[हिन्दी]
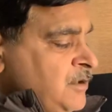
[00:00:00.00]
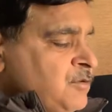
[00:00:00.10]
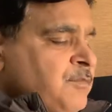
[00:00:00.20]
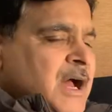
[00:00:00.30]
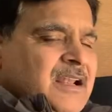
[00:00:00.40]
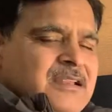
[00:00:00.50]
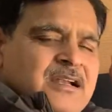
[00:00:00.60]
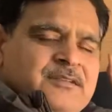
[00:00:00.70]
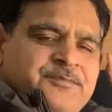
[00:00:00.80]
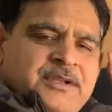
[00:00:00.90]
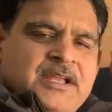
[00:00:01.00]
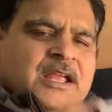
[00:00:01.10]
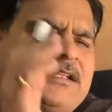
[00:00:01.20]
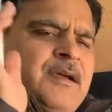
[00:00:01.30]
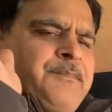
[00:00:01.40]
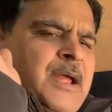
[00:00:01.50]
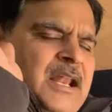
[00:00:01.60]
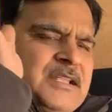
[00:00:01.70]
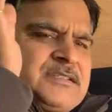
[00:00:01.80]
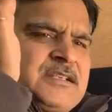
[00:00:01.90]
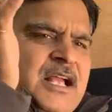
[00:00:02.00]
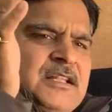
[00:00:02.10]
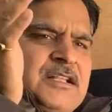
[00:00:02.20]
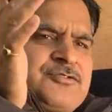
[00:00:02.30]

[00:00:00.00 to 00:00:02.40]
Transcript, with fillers: तो मार्केट में यही है पहले से ज्यादा